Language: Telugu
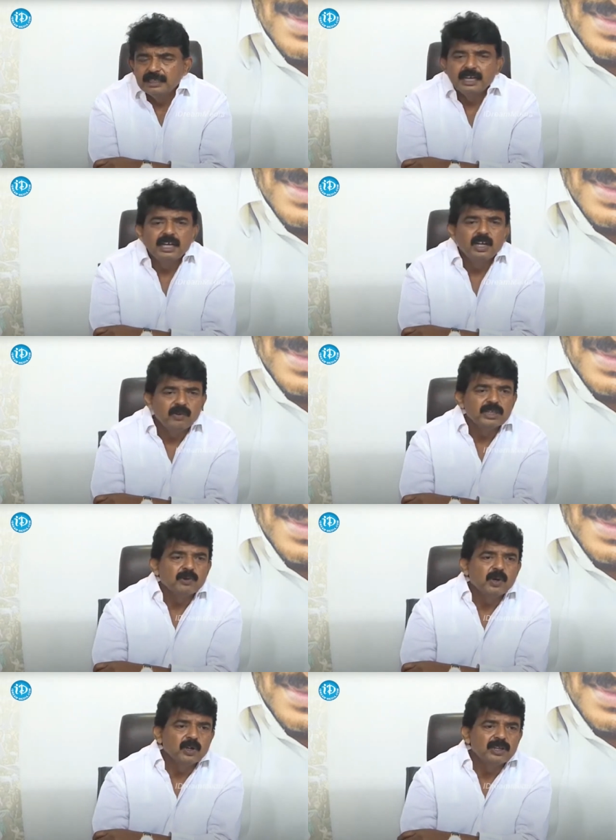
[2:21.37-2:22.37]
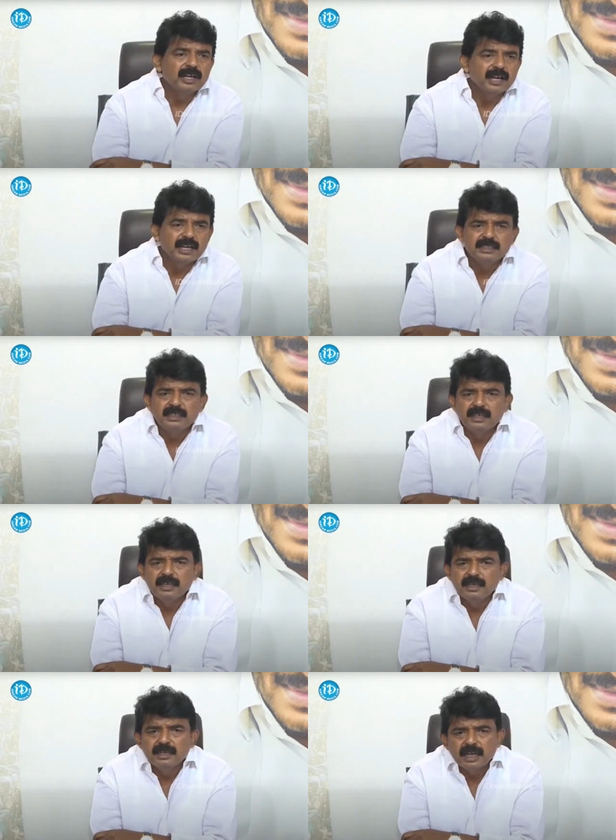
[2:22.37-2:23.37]
ఖజానాలో వంద కోట్లు ఉందని రాసింది
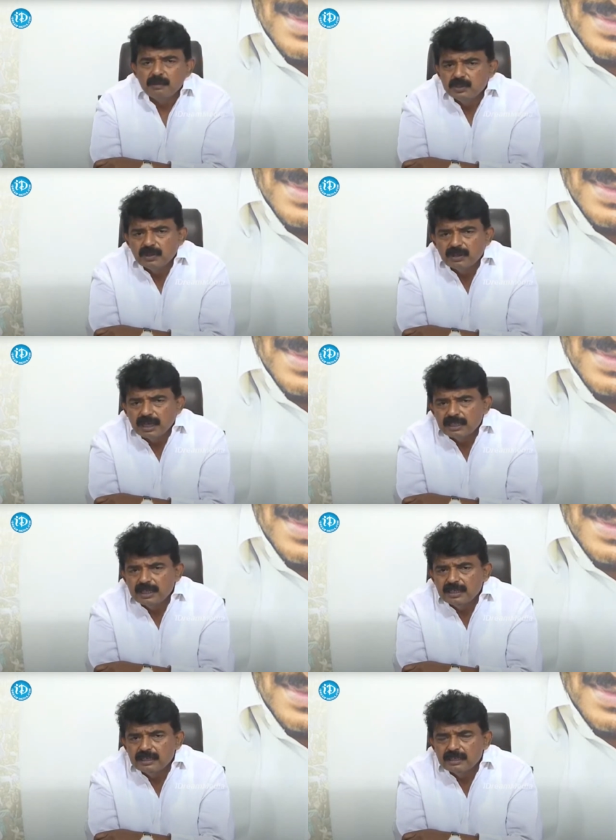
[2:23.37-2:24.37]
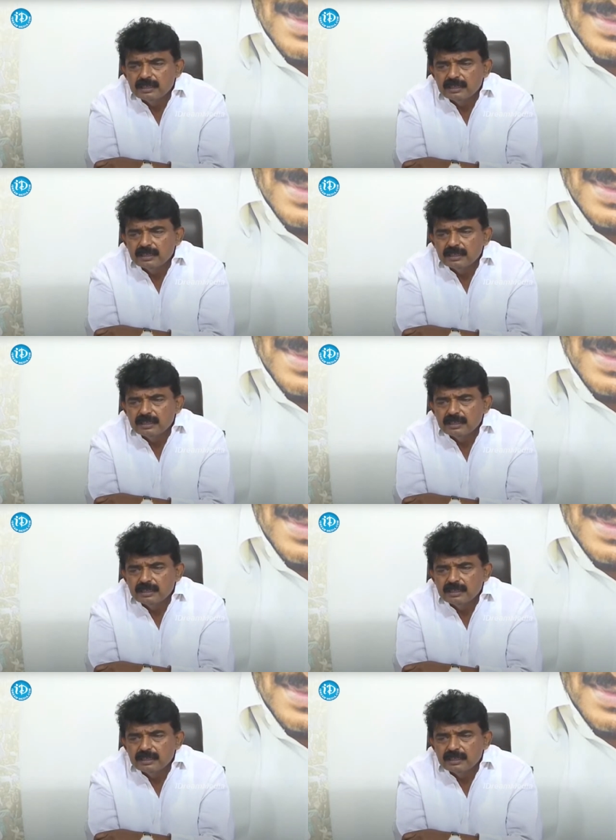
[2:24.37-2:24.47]
రామోజీరావు కాదా